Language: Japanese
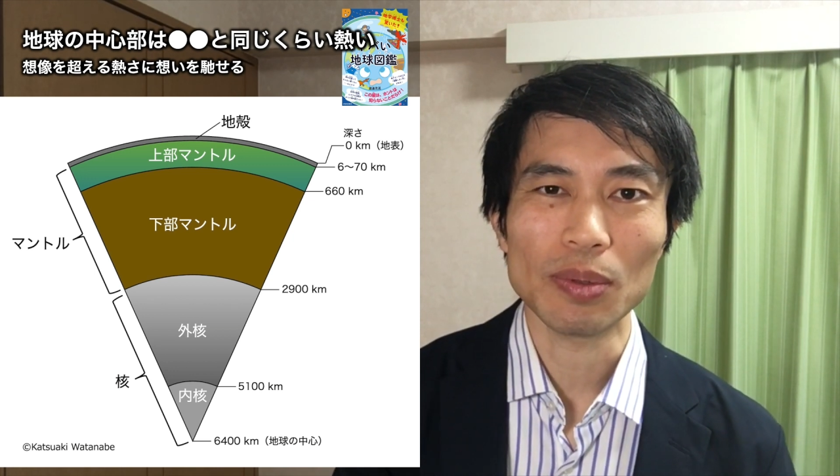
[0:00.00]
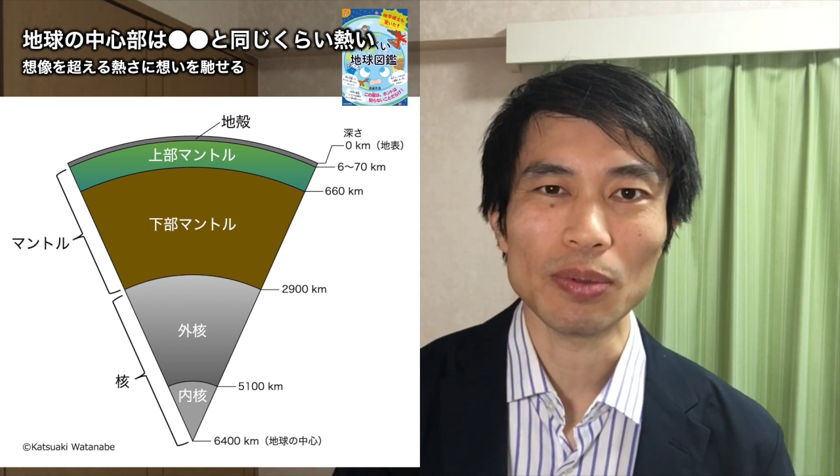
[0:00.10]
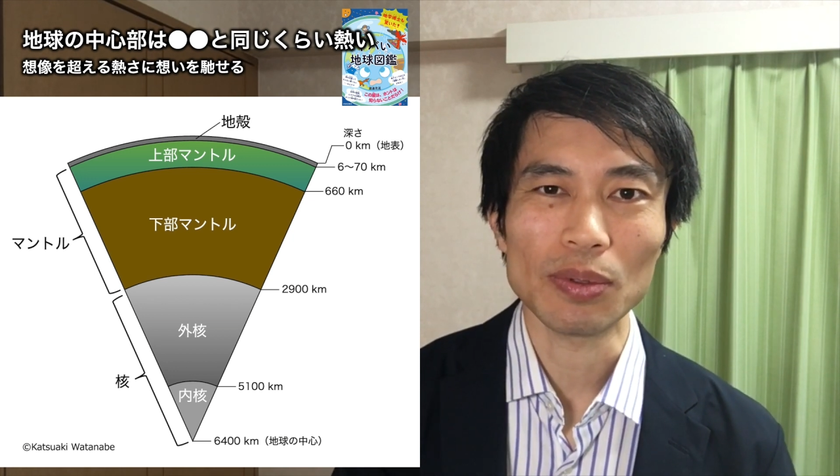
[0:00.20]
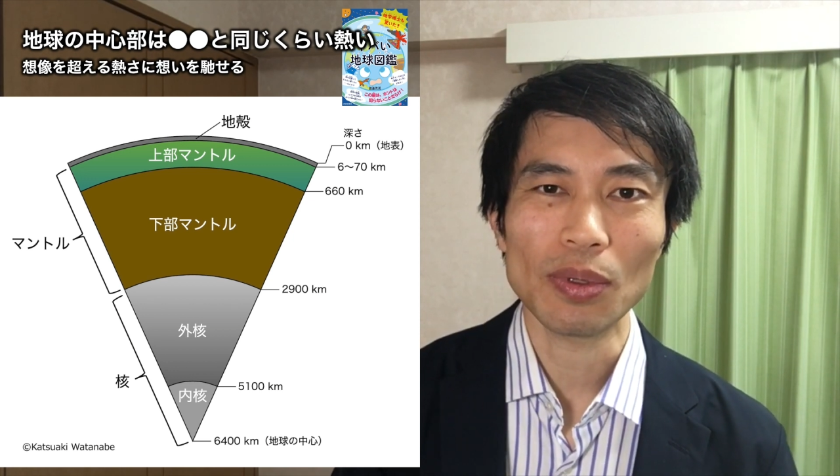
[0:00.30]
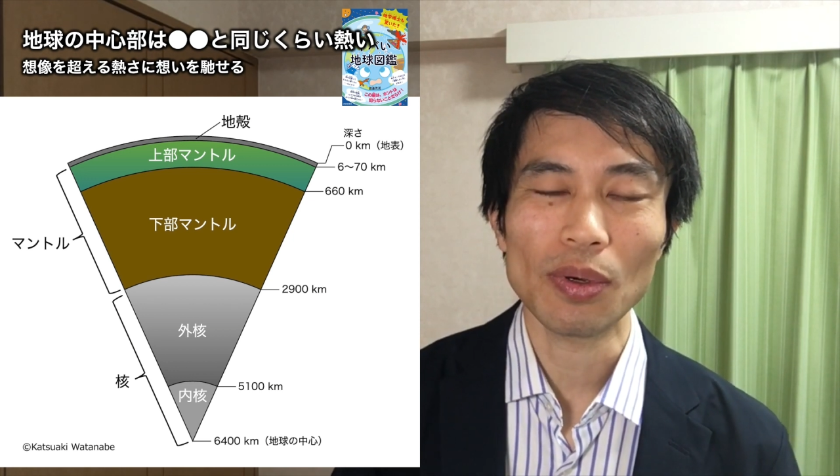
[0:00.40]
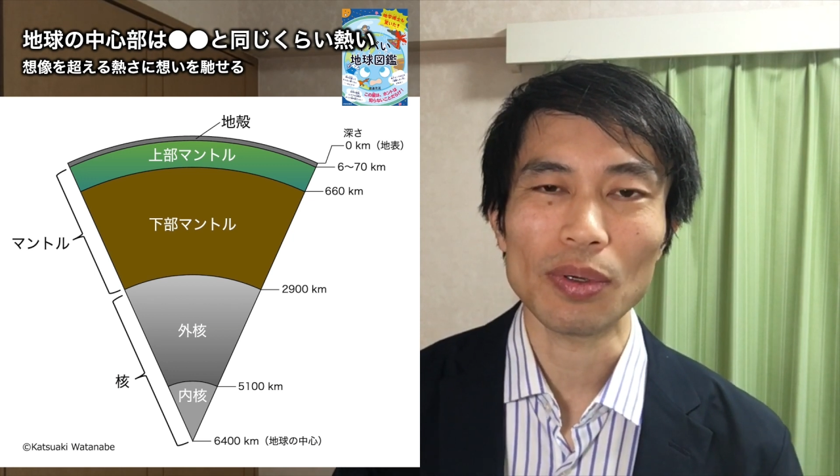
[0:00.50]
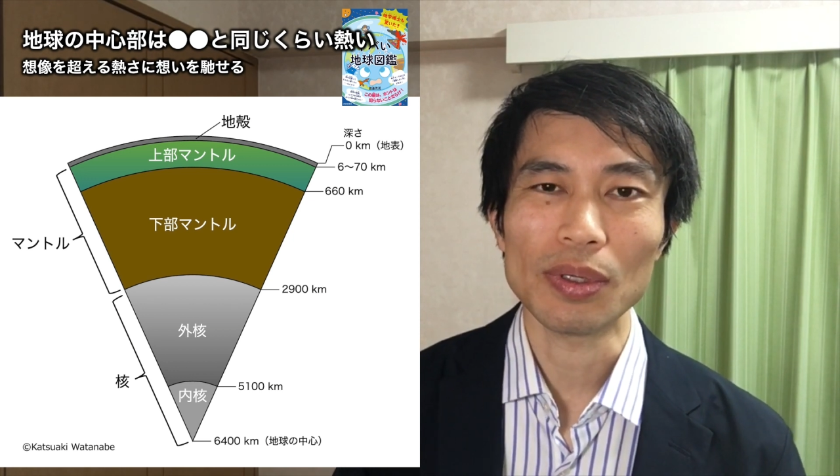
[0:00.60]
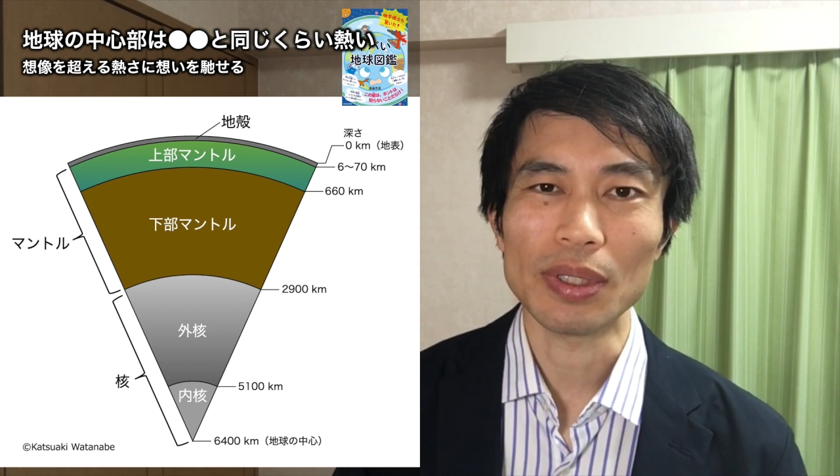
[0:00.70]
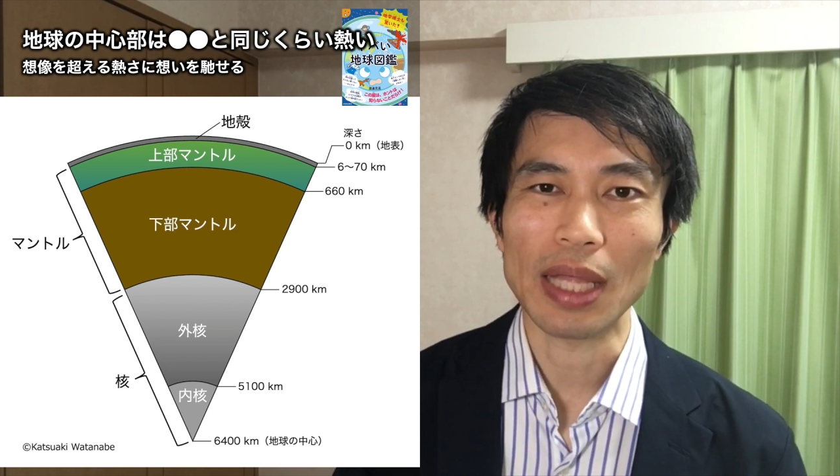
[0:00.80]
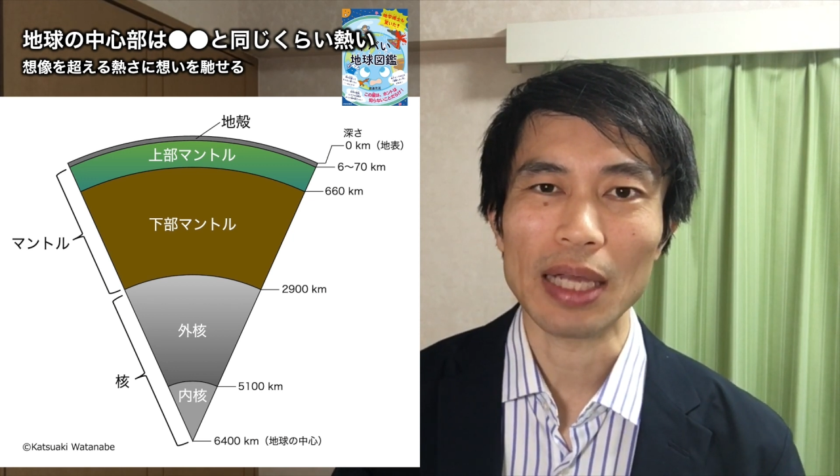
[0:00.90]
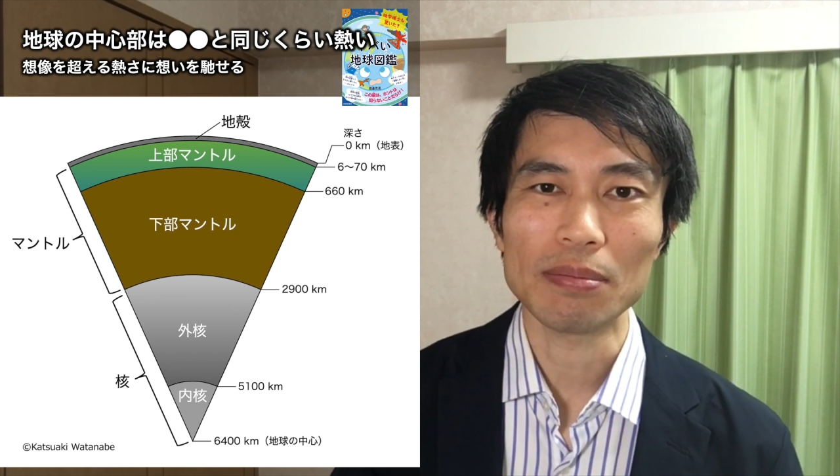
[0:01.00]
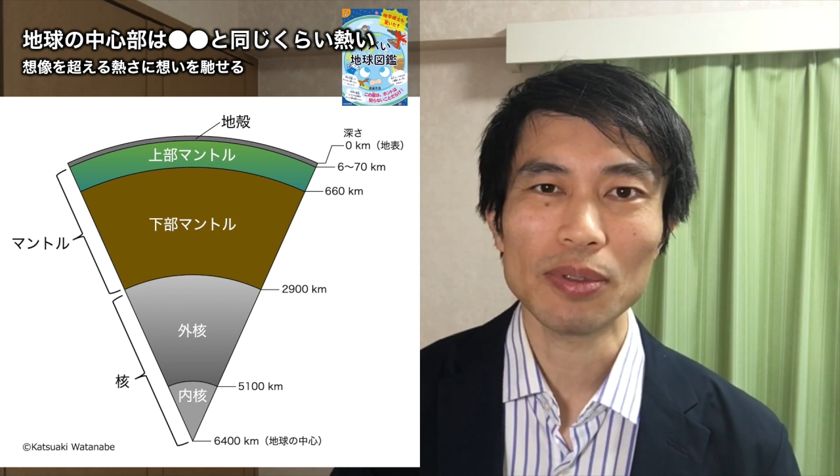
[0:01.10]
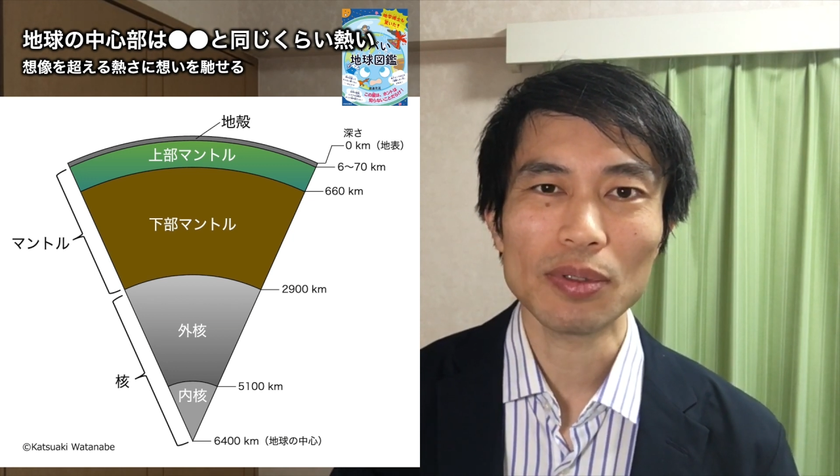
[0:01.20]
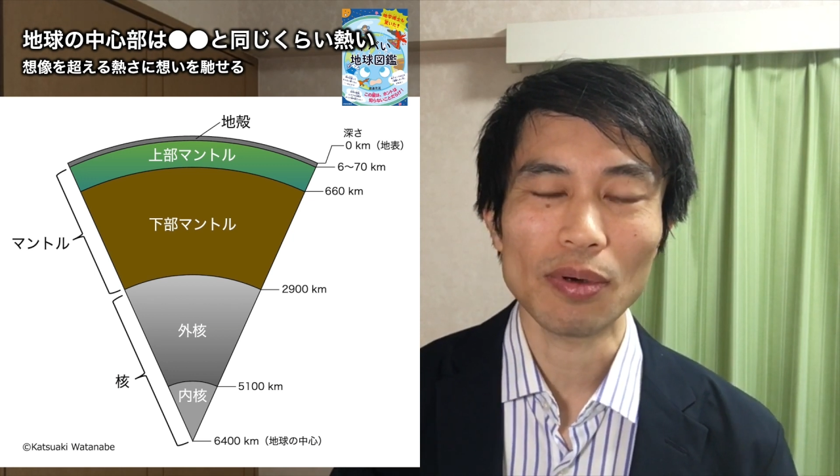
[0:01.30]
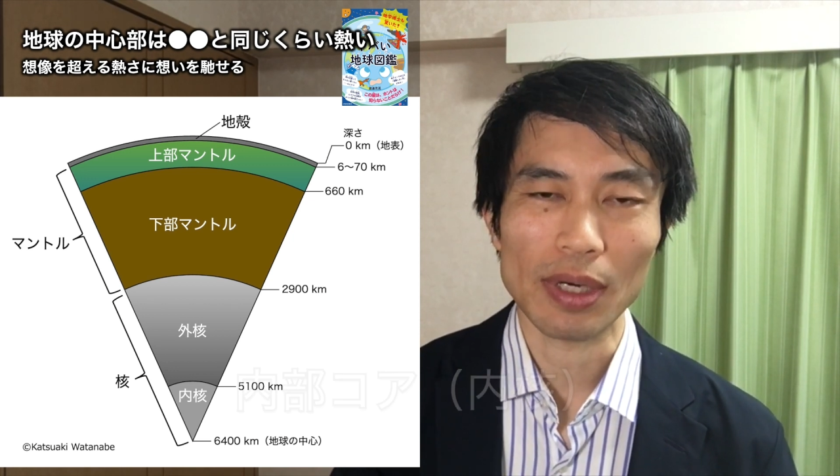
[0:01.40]
分の内
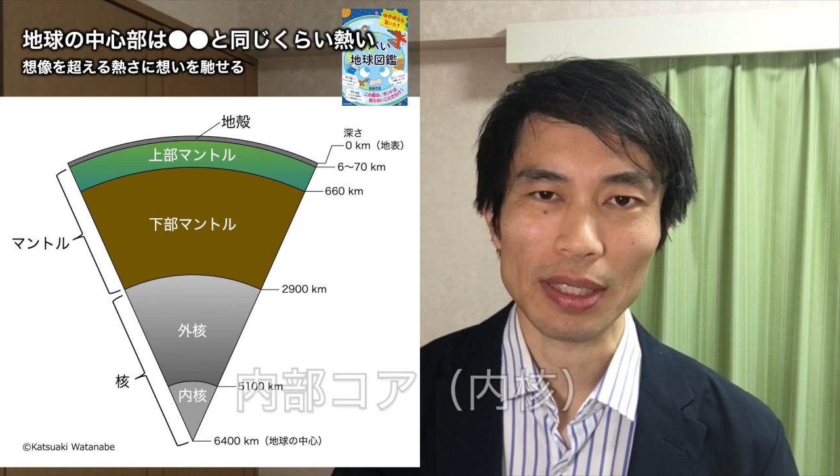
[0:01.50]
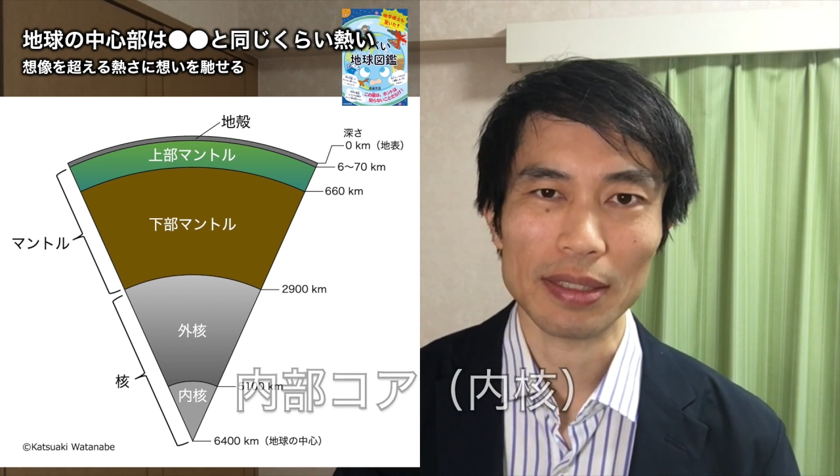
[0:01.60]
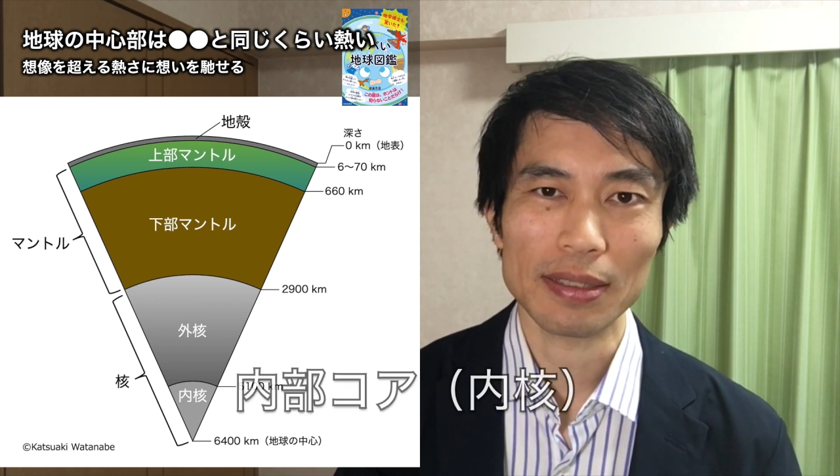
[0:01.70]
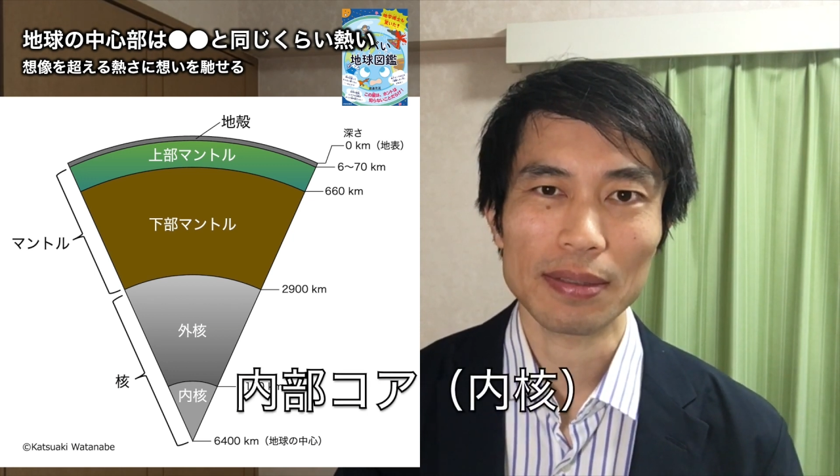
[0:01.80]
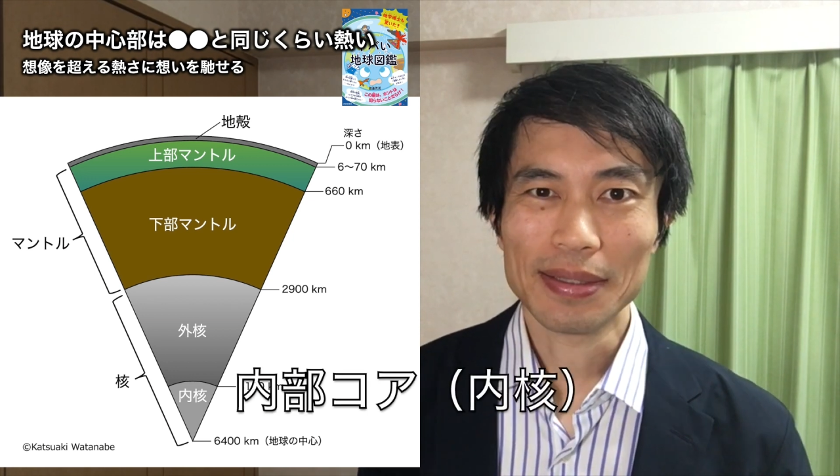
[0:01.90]
部コアです。